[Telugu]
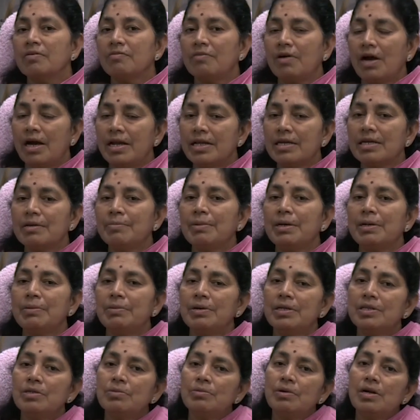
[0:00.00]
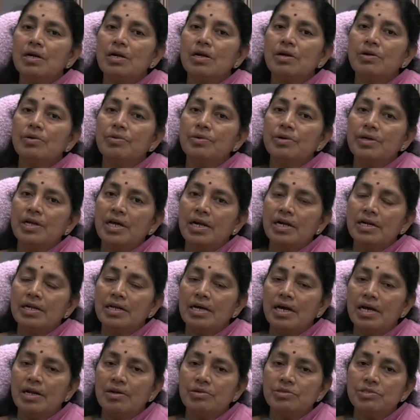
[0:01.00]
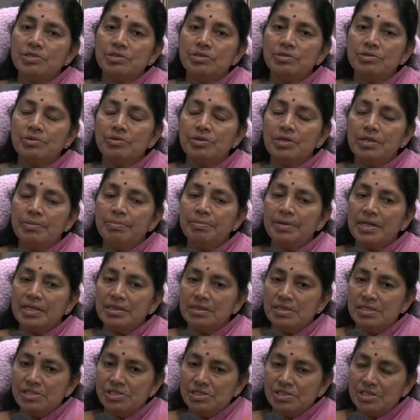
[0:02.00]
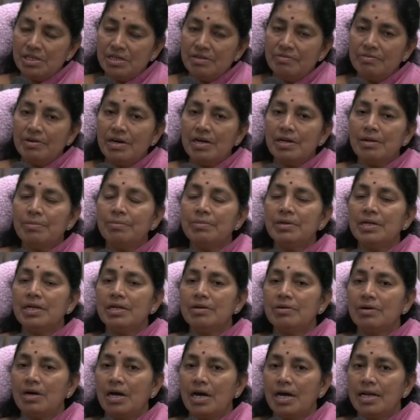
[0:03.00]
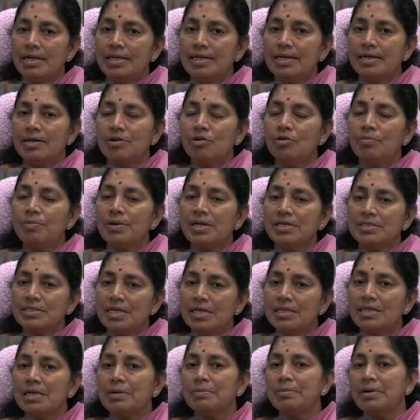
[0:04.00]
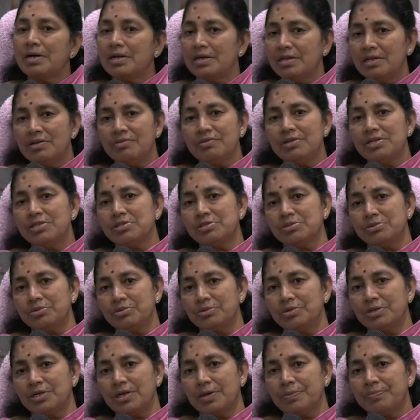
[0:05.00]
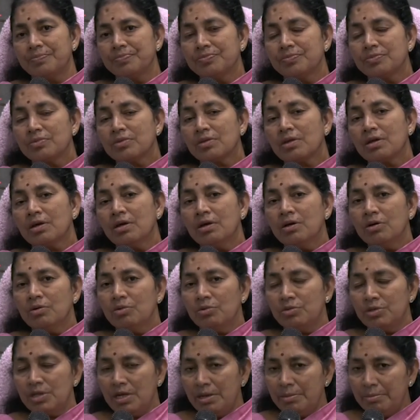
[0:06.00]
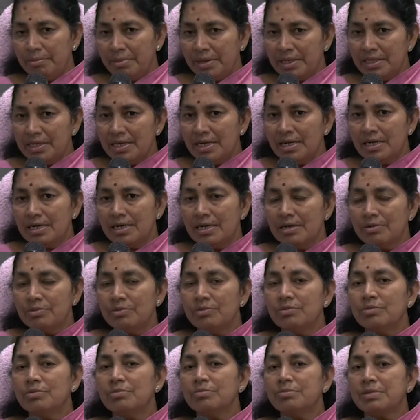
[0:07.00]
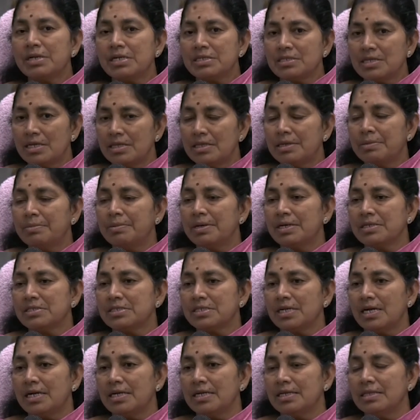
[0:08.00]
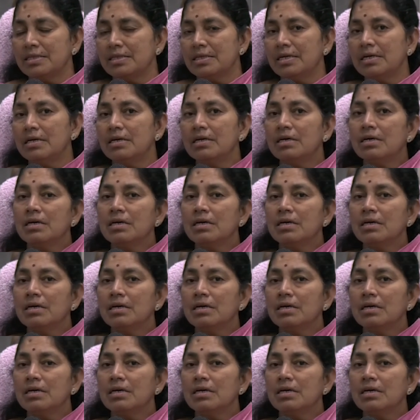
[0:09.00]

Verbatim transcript: వారికి మనం అందుబాటులో ఉండాలనే ఆలోచనతో ప్రతి శనివారం నేను ఆలేరులో ప్రజాదర్బార్ నిర్వహిస్తూ ఉంటాను ఉదయం పది గంటలకు ప్రజాదర్బార్ స్టార్ట్ అయితే